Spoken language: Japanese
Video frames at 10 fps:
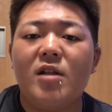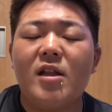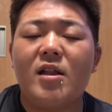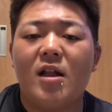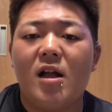
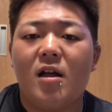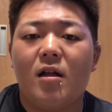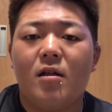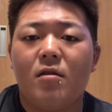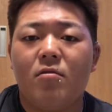だったら
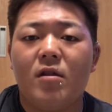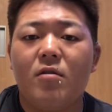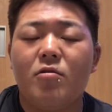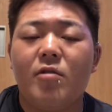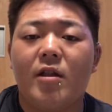そんな
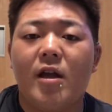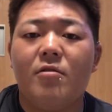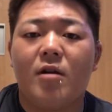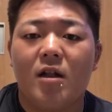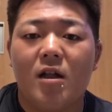ことはない
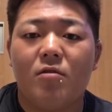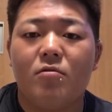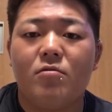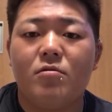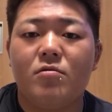のかなと
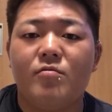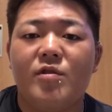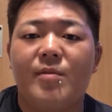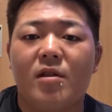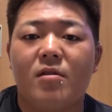思
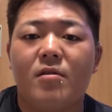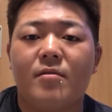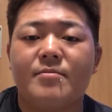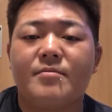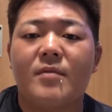います。
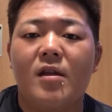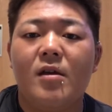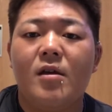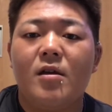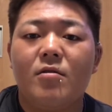
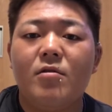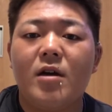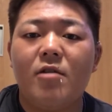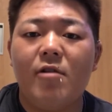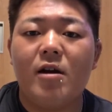今
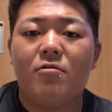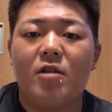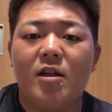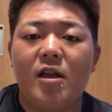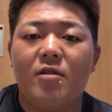回はこ
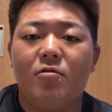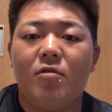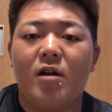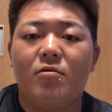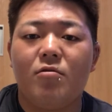れで動
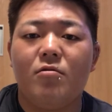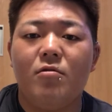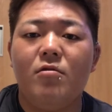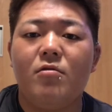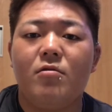画の方
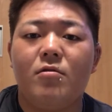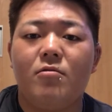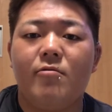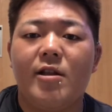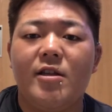を
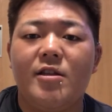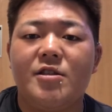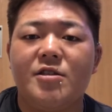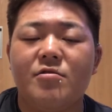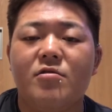終わりに
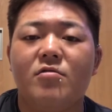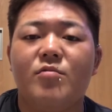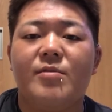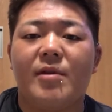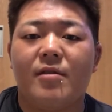しようと思
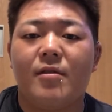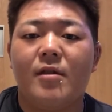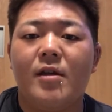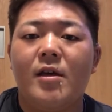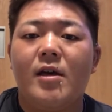います。
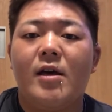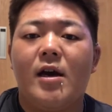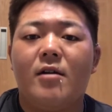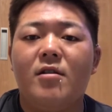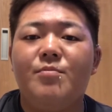
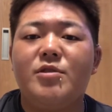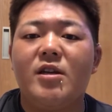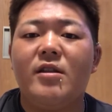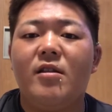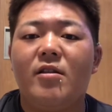
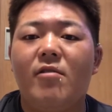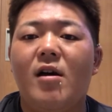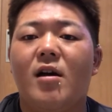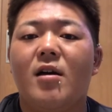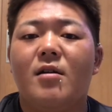アクレプチャンネルで
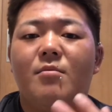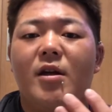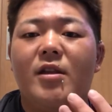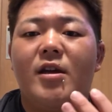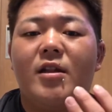は
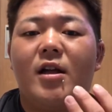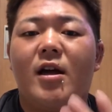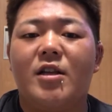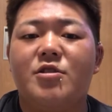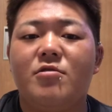マニアな
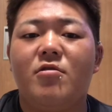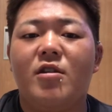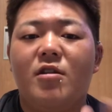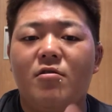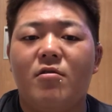爬虫
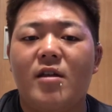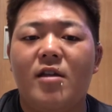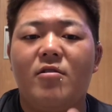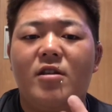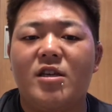類、両生
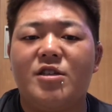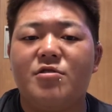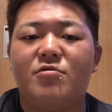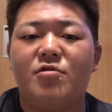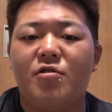類、寄
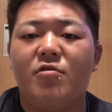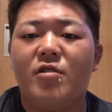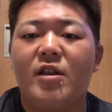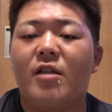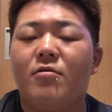虫、魚
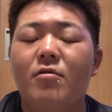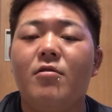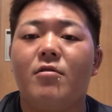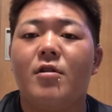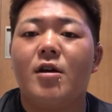類など
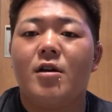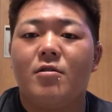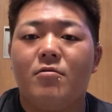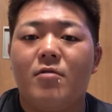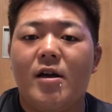を
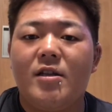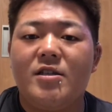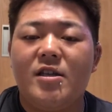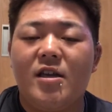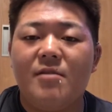動画に
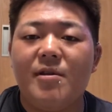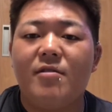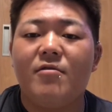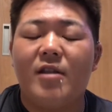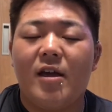していきます
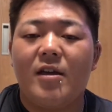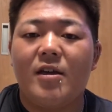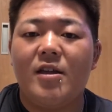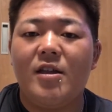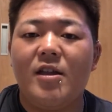ので、
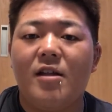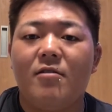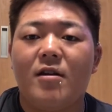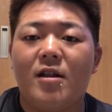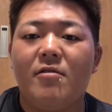気になる
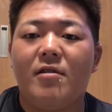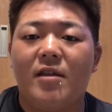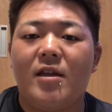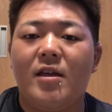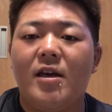方はぜ
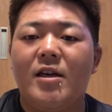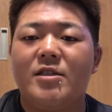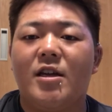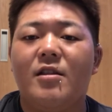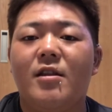ひ
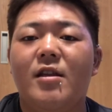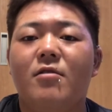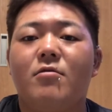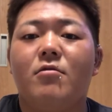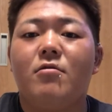
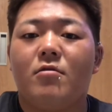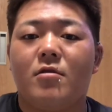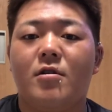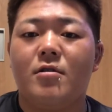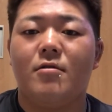チャンネル登録
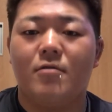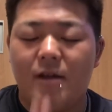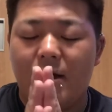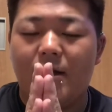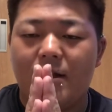お願
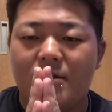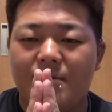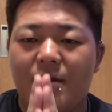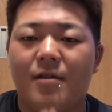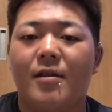いいたし
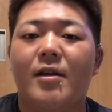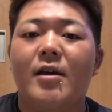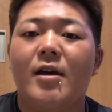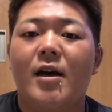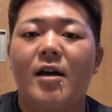ます。
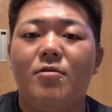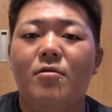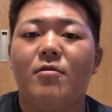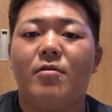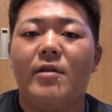あ
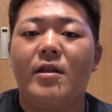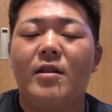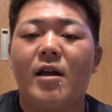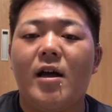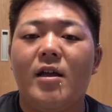と
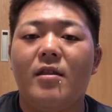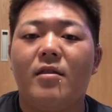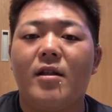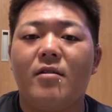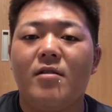Twitter、
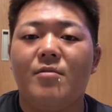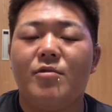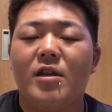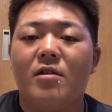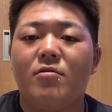
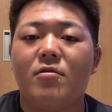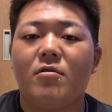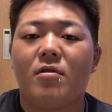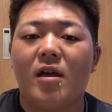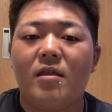Instagram、
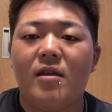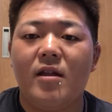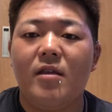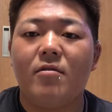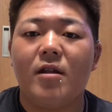TikTok、再生
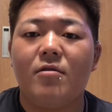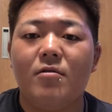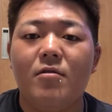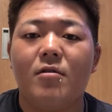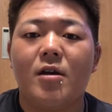リストなど
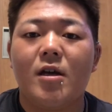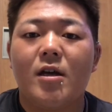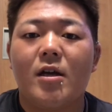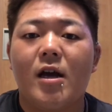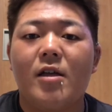を
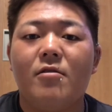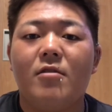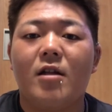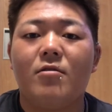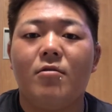概要
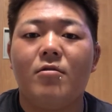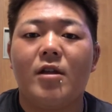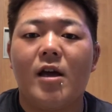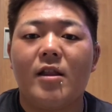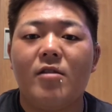欄の方
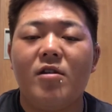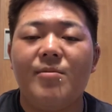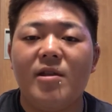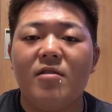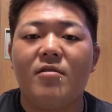に貼っておき
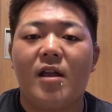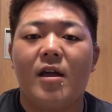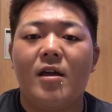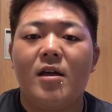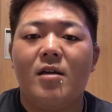ますので、
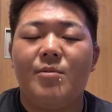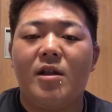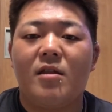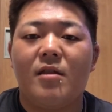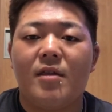
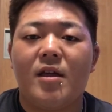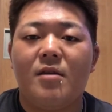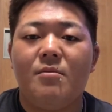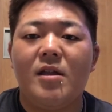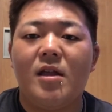皆さんぜ
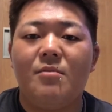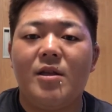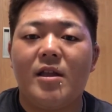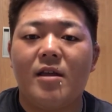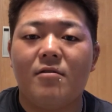ひ見て
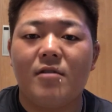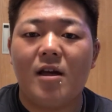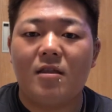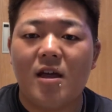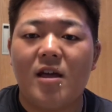みてく
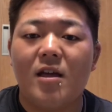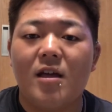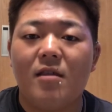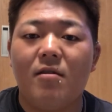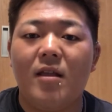ださい。
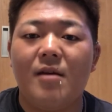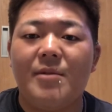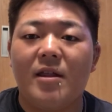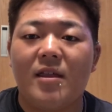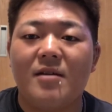それでは
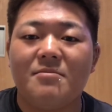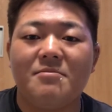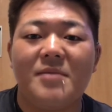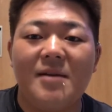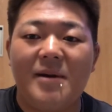皆さ
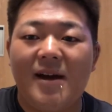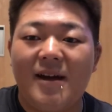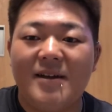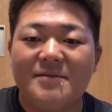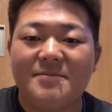ん、
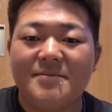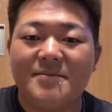バイバイ。